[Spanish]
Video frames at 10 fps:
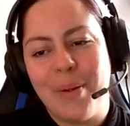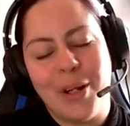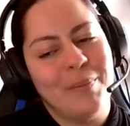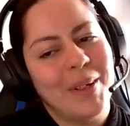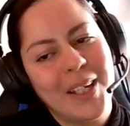
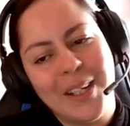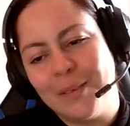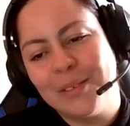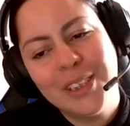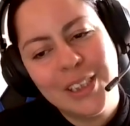Pero
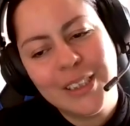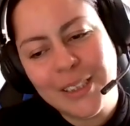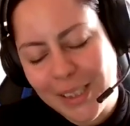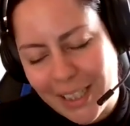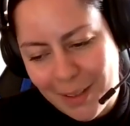
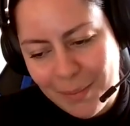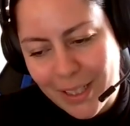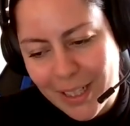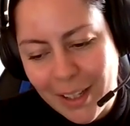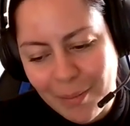imaginémonos que,
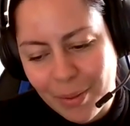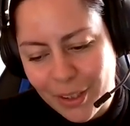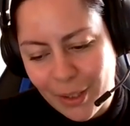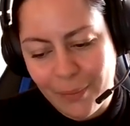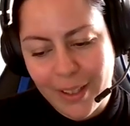por
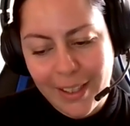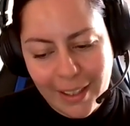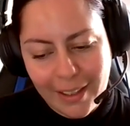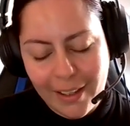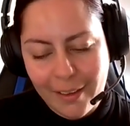ejemplo, tengo una
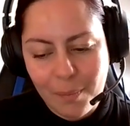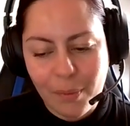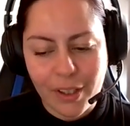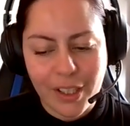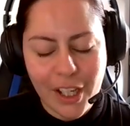tienda de
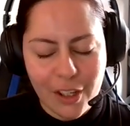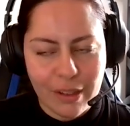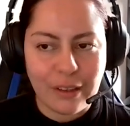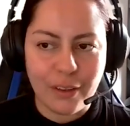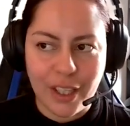deportes y
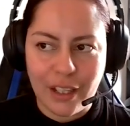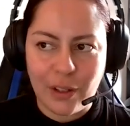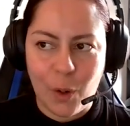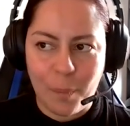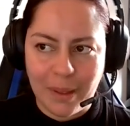yo estoy
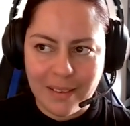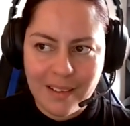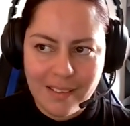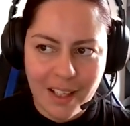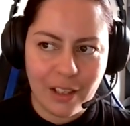
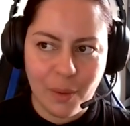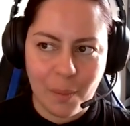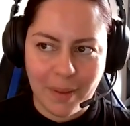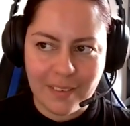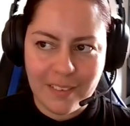comenzando
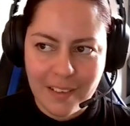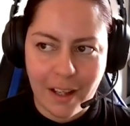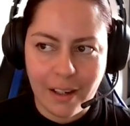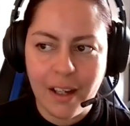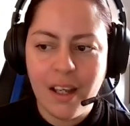a
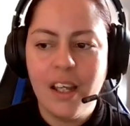pensar